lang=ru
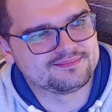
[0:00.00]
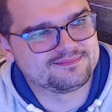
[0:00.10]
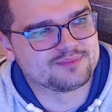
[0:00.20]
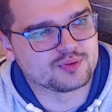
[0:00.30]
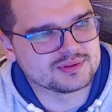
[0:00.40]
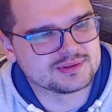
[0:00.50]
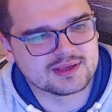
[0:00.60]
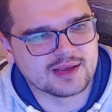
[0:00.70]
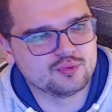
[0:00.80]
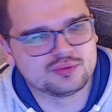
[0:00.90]
Просто
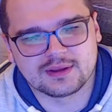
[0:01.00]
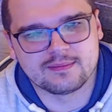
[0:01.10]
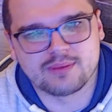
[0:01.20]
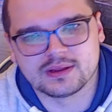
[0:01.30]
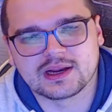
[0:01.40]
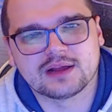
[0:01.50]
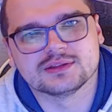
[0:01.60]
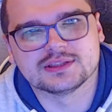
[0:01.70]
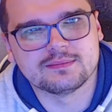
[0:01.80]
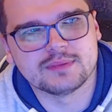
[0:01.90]
кому-то там
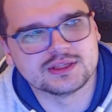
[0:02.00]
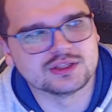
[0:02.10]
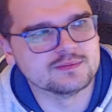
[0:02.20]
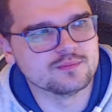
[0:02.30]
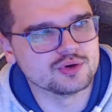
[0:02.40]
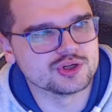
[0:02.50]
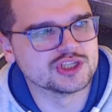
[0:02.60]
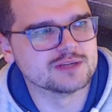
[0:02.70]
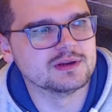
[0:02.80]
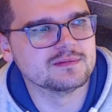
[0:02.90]
понравился Месси больше,
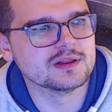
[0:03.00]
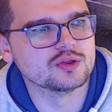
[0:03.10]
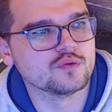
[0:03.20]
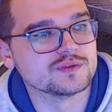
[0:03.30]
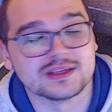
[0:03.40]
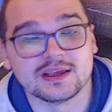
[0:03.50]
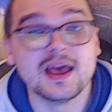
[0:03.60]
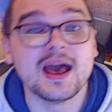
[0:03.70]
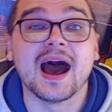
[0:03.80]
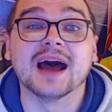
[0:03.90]
чем Левандовский.
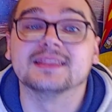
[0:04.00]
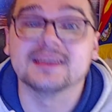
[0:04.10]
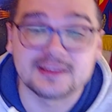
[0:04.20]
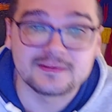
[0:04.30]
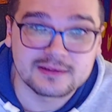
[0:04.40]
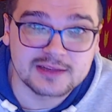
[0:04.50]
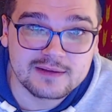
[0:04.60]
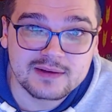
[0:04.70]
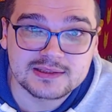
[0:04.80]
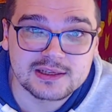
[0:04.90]
От этого для
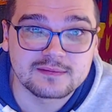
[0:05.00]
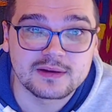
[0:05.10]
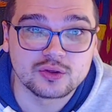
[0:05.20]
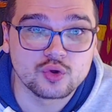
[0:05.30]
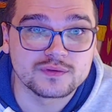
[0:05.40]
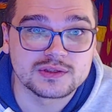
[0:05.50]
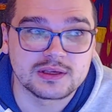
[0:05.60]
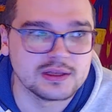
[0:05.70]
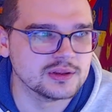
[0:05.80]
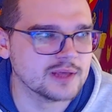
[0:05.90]
вас Левандовский
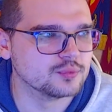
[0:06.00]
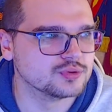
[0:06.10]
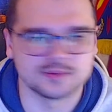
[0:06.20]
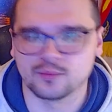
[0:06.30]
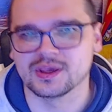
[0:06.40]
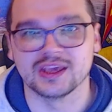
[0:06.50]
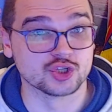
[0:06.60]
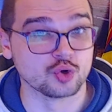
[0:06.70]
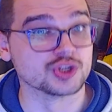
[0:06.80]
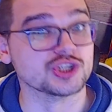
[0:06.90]
или, допустим, окей,
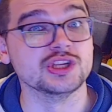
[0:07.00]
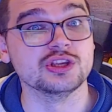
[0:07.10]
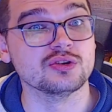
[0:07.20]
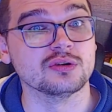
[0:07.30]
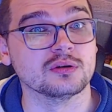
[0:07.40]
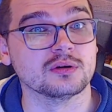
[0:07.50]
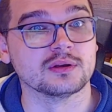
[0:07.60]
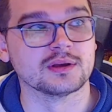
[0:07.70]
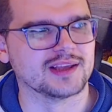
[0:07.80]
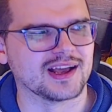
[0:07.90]
Жоржиньо.
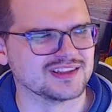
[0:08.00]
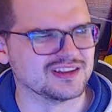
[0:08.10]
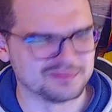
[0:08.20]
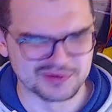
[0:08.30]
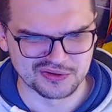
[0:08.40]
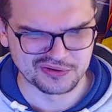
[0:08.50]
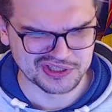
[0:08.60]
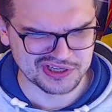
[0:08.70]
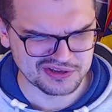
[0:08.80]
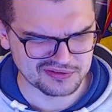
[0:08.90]
Хотя, казалось бы,
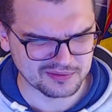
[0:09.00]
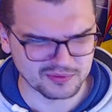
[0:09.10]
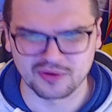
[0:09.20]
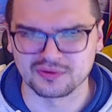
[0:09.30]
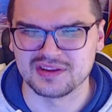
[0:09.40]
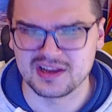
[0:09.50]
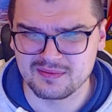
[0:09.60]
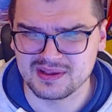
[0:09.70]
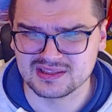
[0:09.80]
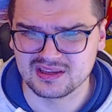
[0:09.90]
Жоржиньо там какой-то третий
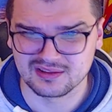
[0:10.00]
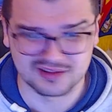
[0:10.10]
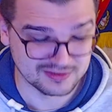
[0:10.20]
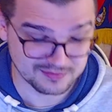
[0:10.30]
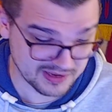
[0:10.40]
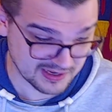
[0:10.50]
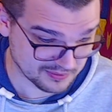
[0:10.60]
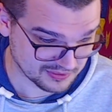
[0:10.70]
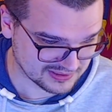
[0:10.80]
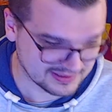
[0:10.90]
мест занял. Это смех
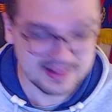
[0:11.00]
просто.